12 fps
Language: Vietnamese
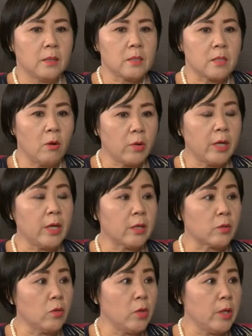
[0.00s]
sau
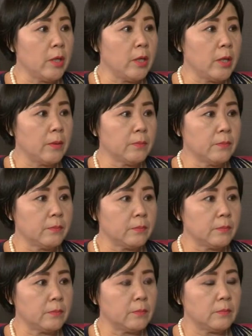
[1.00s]
khi tôi um,
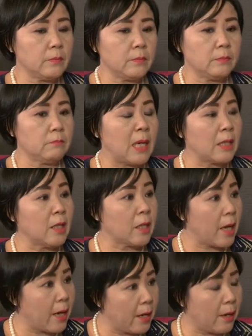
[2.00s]
bán thịt
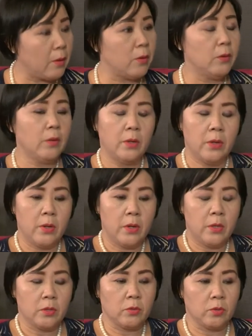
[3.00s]
heo
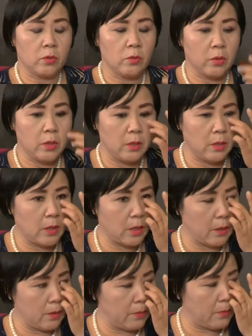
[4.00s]
rồi tôi cứ
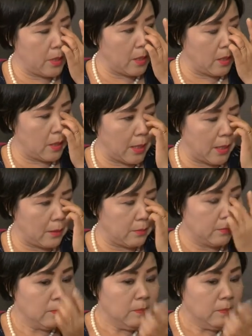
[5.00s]
uh, mơ là